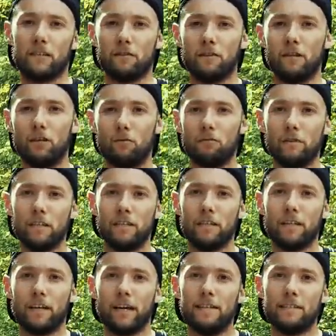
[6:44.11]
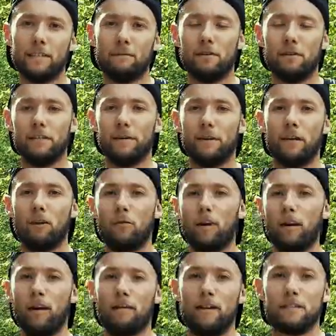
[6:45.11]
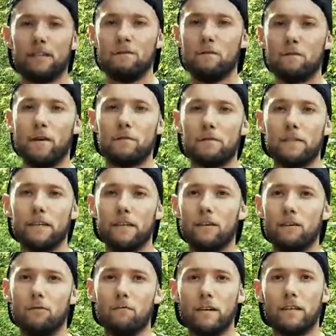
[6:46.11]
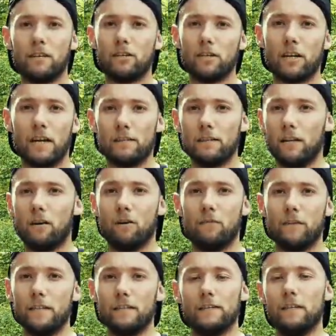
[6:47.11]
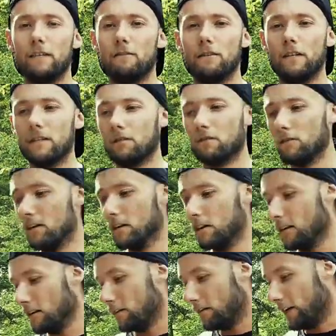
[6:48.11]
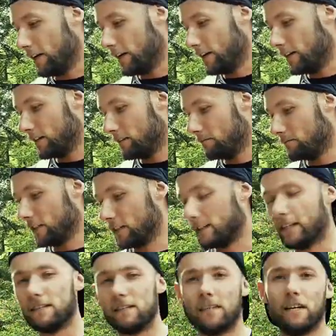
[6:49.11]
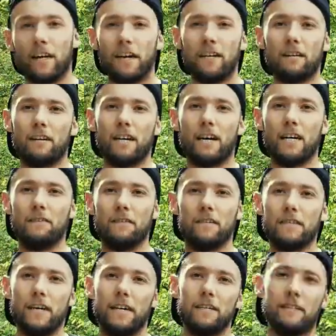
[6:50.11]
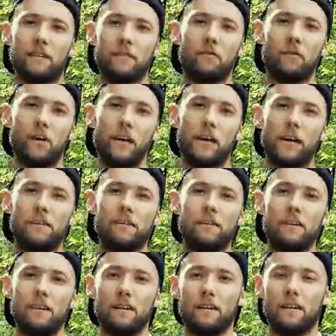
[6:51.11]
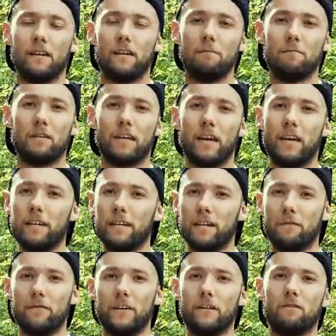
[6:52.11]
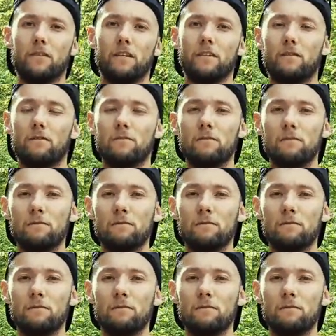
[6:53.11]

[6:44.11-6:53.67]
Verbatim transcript: Also nicht unbedingt den Rennsemmel, den ihr normalerweise irgendwie beim 10 Kilometer Straßenlauf anzieht oder so, weil ähm, das kann sich hier rächen, gerade wenn es einen Tag vorher äh, mit Regen anfängt oder so.